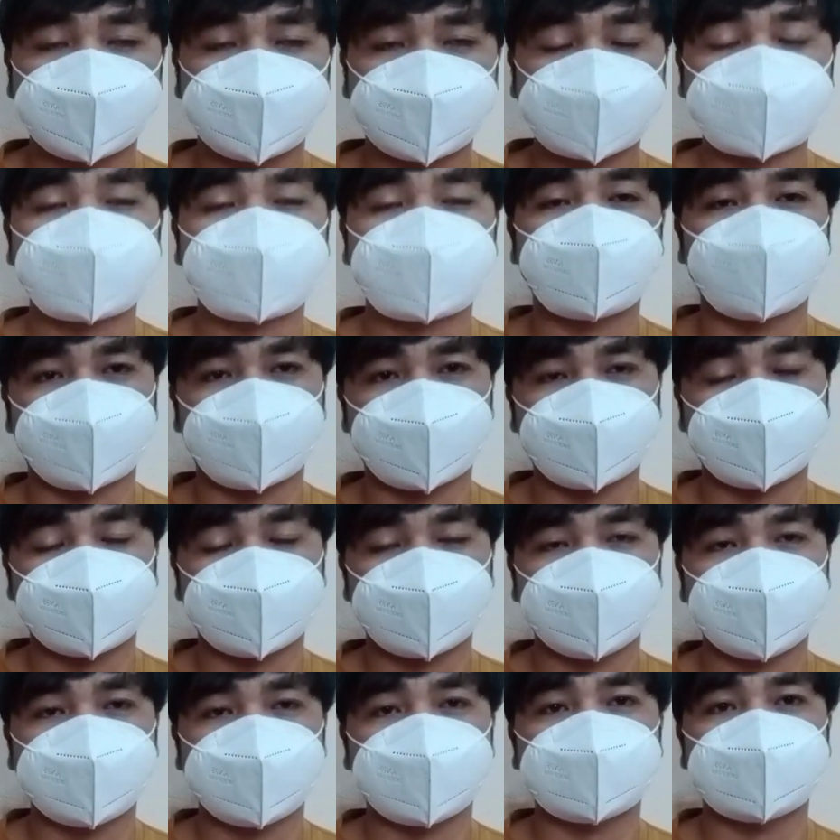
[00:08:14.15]
Masud
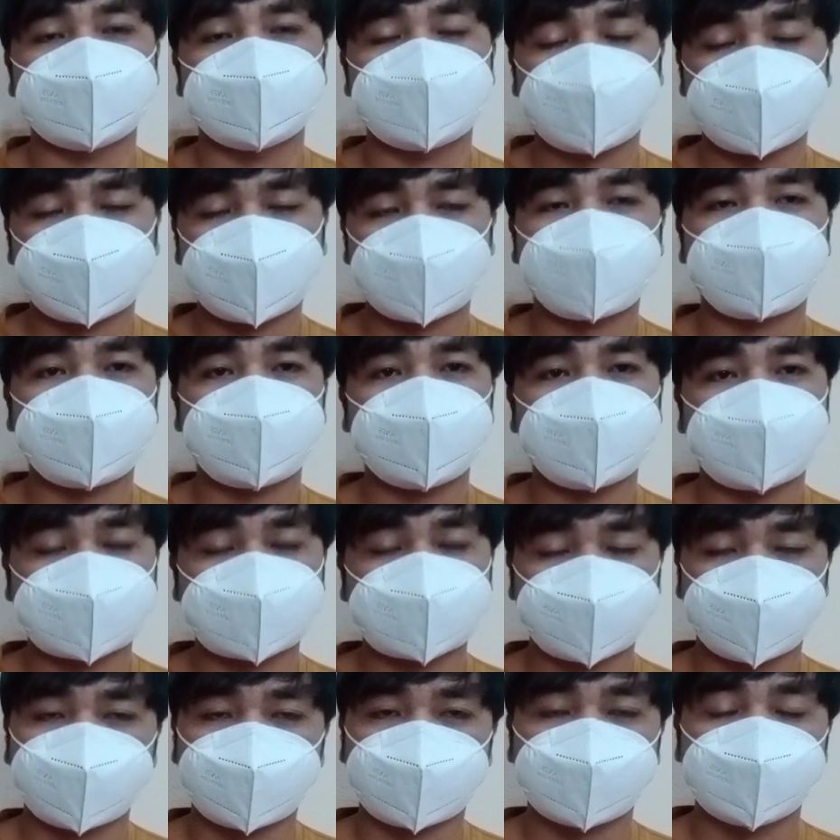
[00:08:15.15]
yang menanggapi
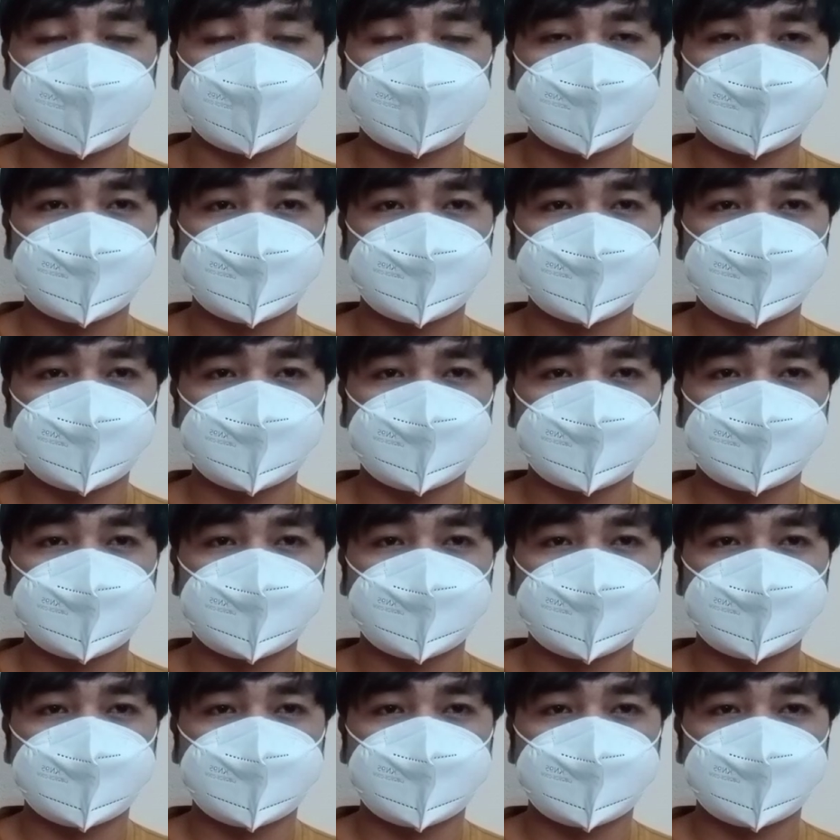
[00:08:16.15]
Masud